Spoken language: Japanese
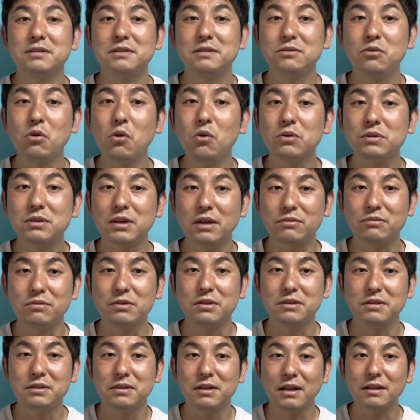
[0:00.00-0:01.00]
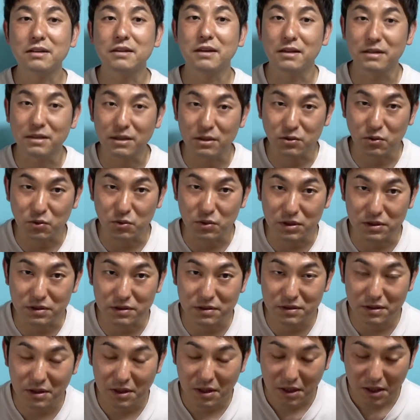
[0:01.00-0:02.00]
の作品だったんだそうで
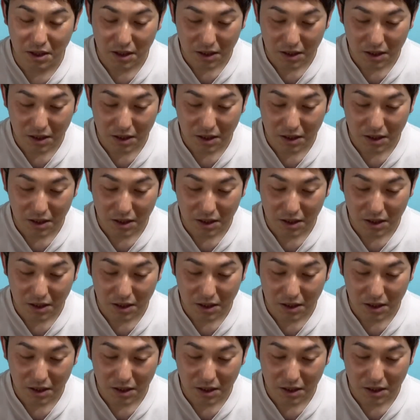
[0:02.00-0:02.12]
す